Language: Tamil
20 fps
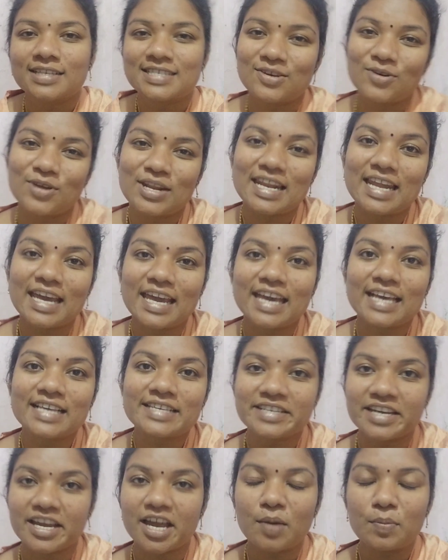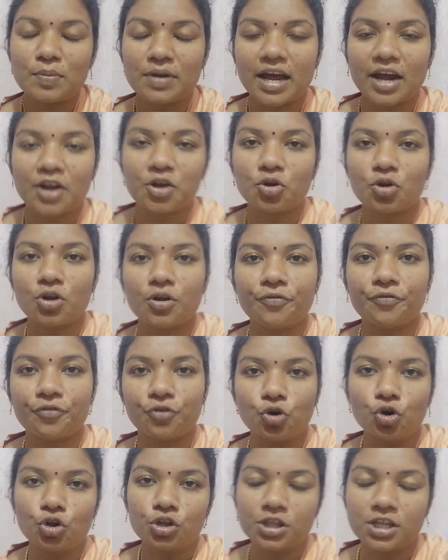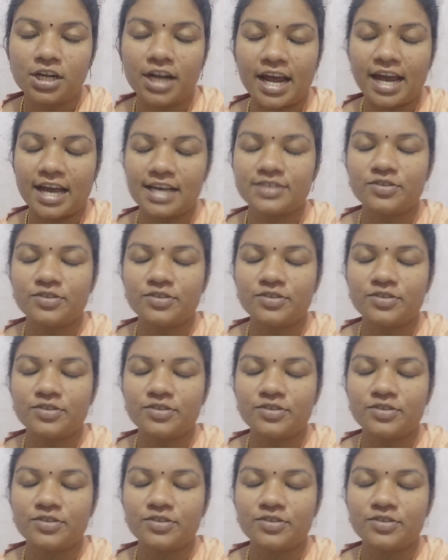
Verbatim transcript: ஸோ இன்றைக்கி ஜிஎம் டயட்டோட ஃபோர்த் டே